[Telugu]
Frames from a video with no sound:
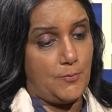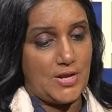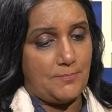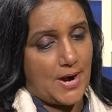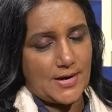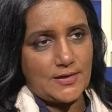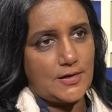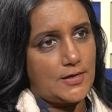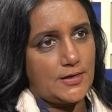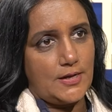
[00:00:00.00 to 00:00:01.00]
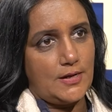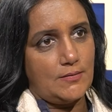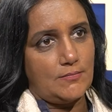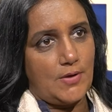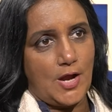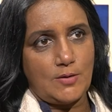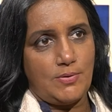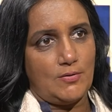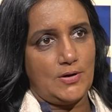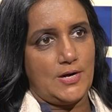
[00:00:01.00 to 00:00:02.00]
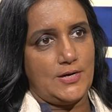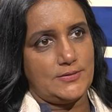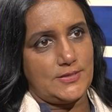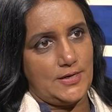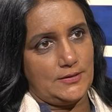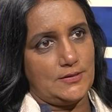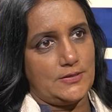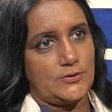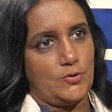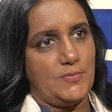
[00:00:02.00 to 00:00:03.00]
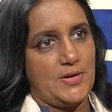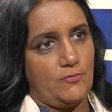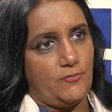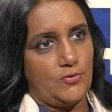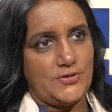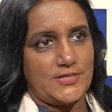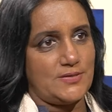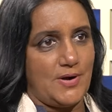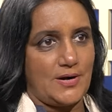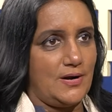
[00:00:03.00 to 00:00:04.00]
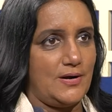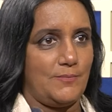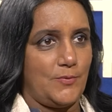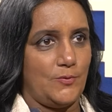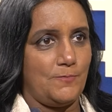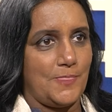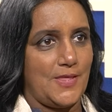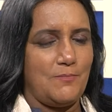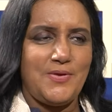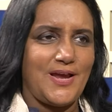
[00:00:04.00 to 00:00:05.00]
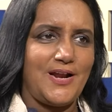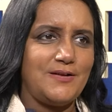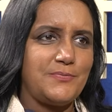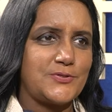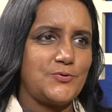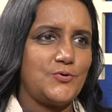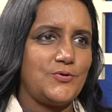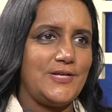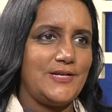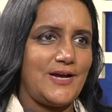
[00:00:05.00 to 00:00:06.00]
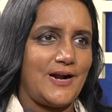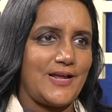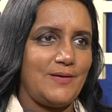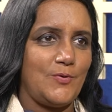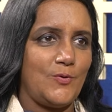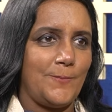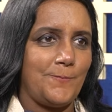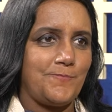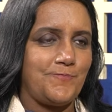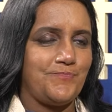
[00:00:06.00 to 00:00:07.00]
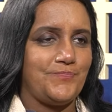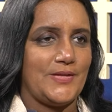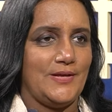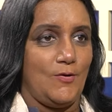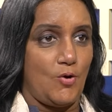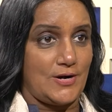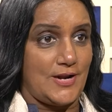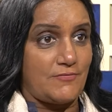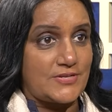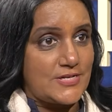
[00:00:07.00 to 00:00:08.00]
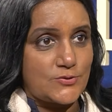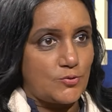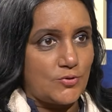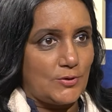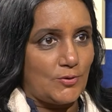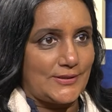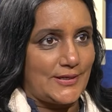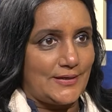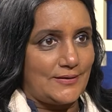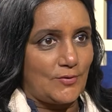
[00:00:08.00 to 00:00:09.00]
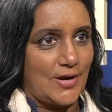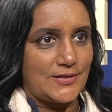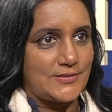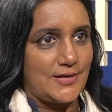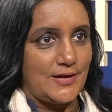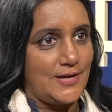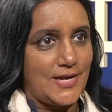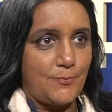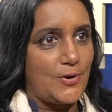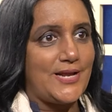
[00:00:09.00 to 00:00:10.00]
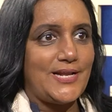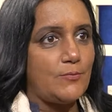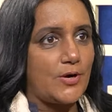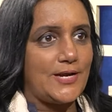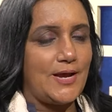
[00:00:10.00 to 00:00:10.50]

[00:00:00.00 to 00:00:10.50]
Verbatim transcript: ఇప్పుడు ఈ పాటలన్నిటికీ మహానుభావులు లాంటి సంగీత దర్శకులు మీకు ఫోన్ చేసి మాట్లాడినప్పుడు మీకు ఎలా అనిపిస్తూ ఉంటుంది ఆ టైంలో అంటే ఒక నర్వస్నెస్ ఉంటుంది కొంత ఒక అలజడి ఇప్పుడు లేదేమో కానీ